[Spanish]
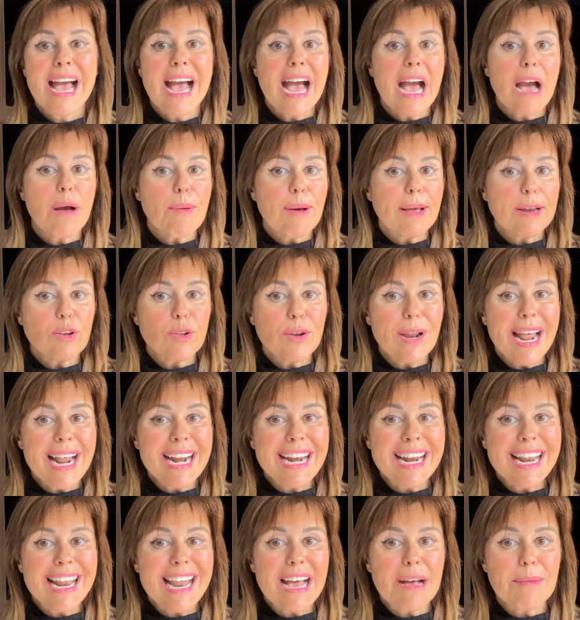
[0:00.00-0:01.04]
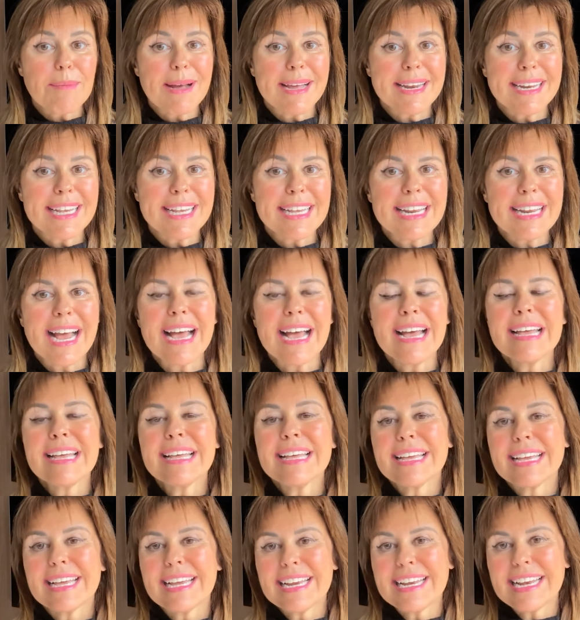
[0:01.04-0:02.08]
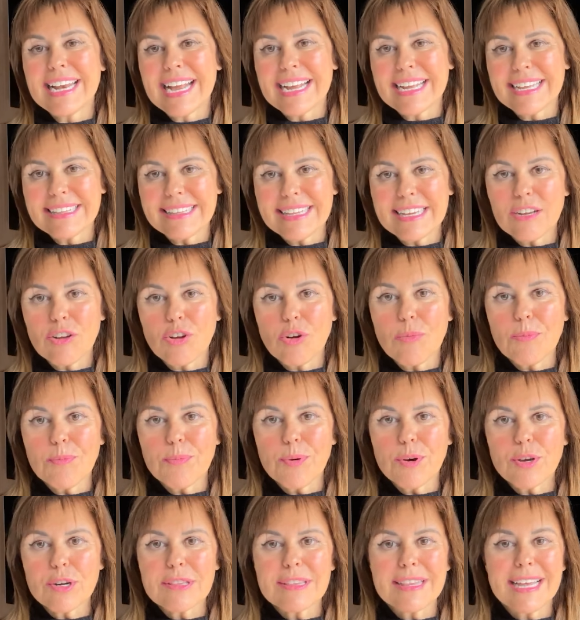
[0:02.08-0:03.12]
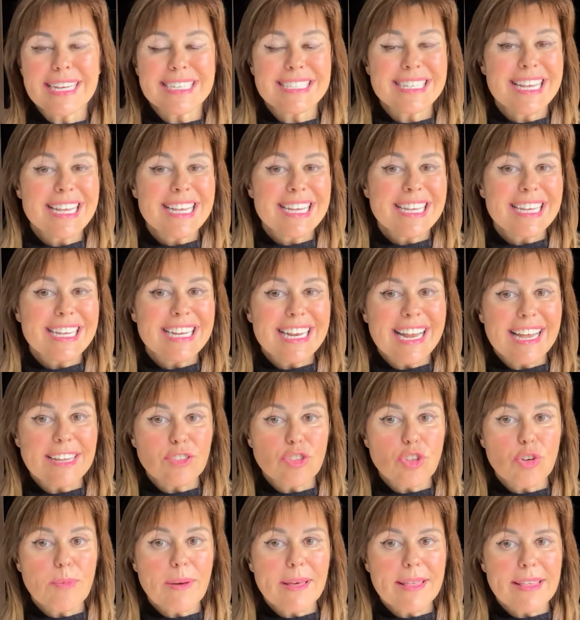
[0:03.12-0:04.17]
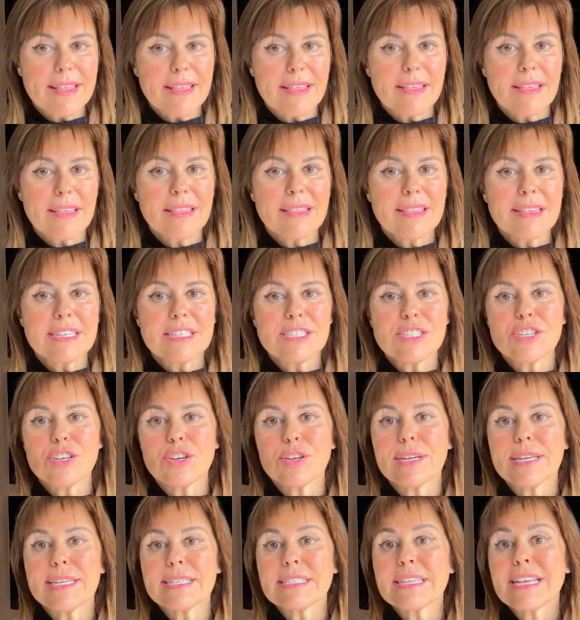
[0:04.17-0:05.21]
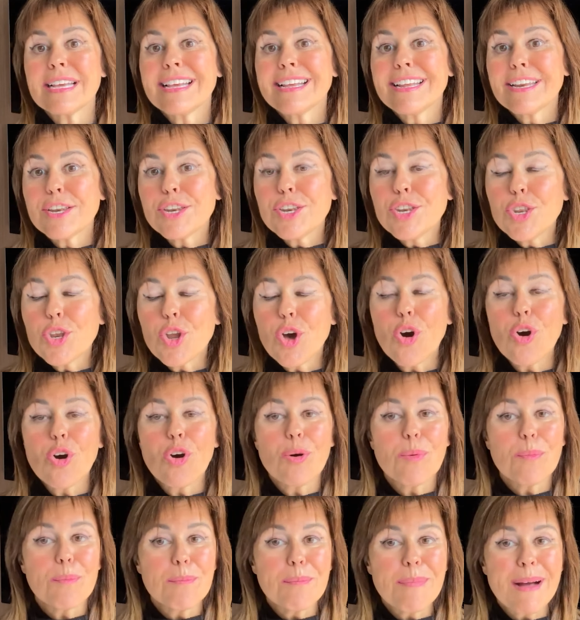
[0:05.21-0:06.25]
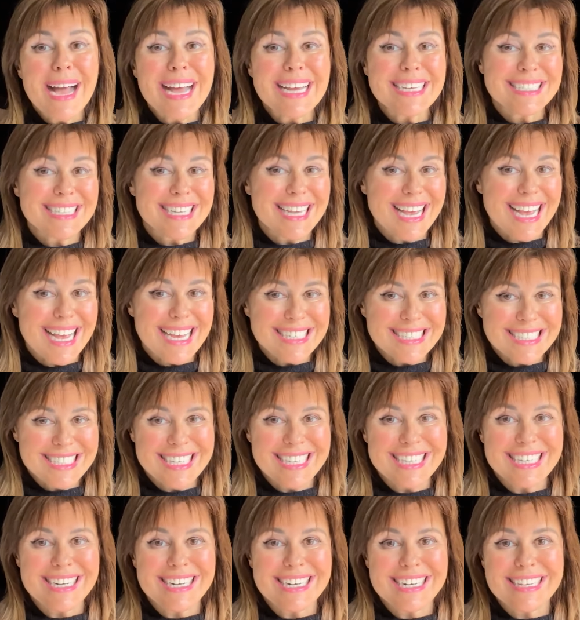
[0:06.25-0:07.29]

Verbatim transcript: a valorar la manera en la que te comportas y la toma de decisiones, no vas a ser